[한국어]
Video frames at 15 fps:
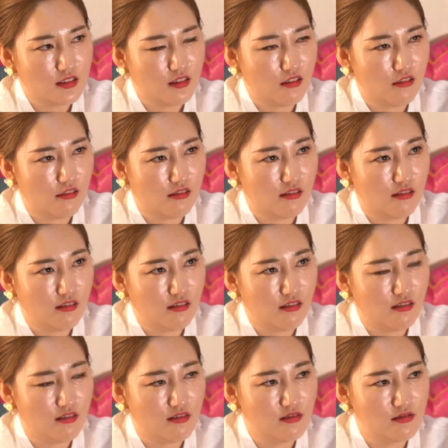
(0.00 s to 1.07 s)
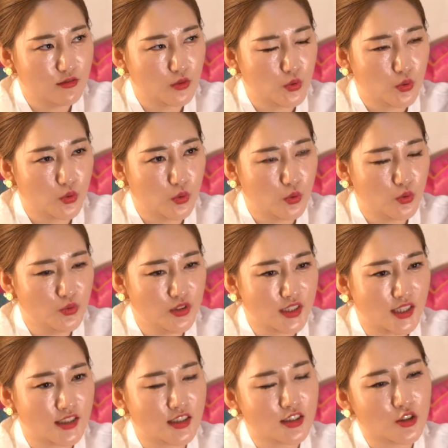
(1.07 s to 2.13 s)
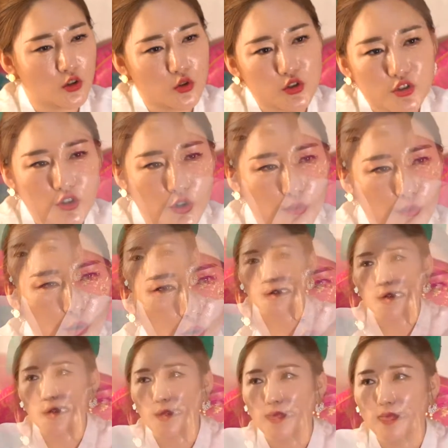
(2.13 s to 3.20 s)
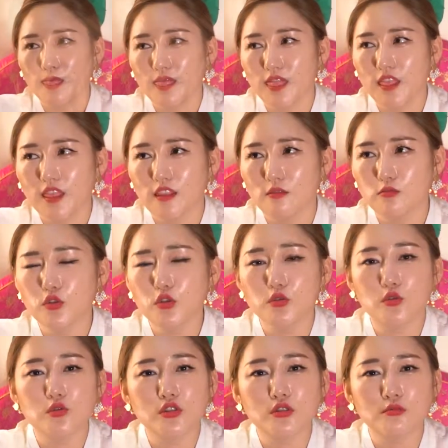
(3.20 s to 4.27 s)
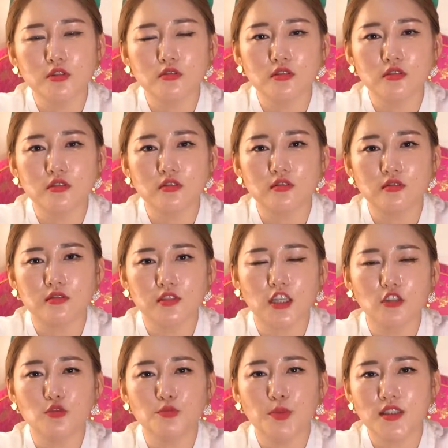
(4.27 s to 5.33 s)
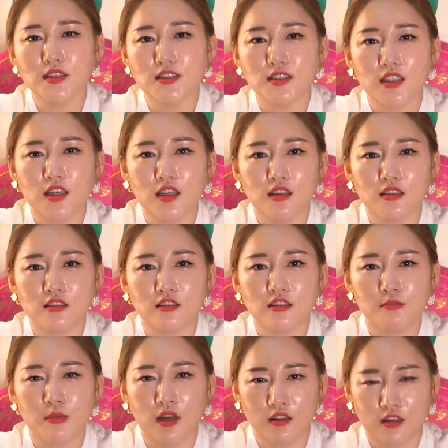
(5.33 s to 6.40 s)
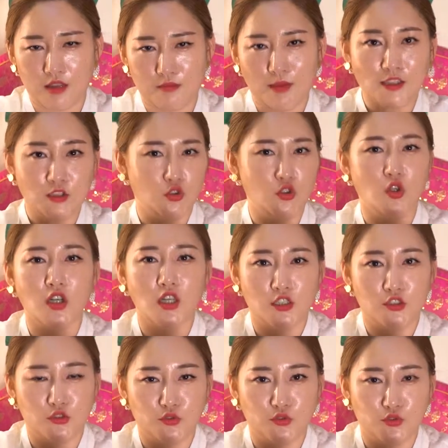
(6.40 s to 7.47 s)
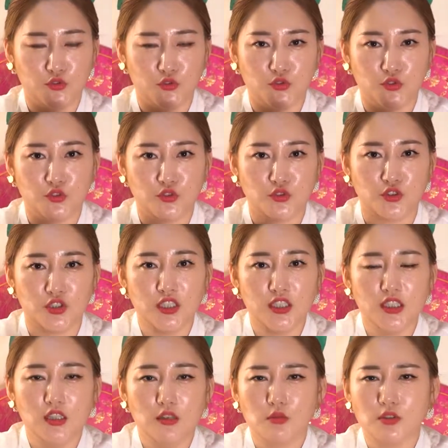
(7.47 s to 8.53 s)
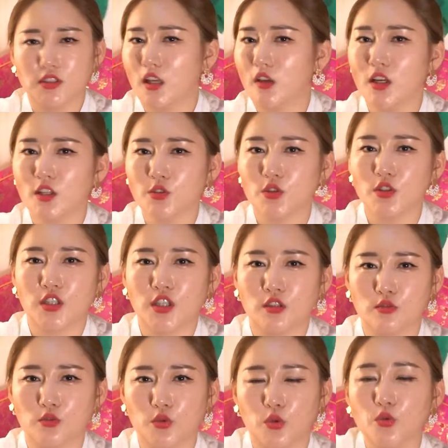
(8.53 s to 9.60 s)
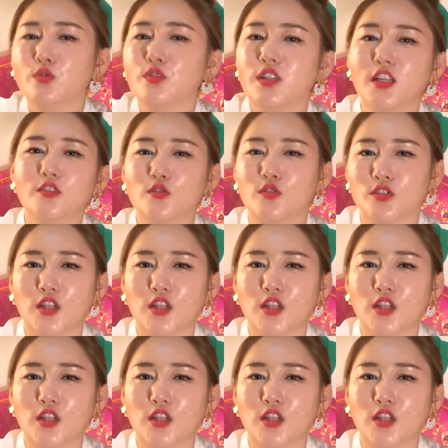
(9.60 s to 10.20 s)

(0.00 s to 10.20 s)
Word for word: 어, 좋은 자식을 얻으려면, 물론 요즘은 사주팔자를 막 이렇게 맞춰가지고 제왕절개로 좋은 사주를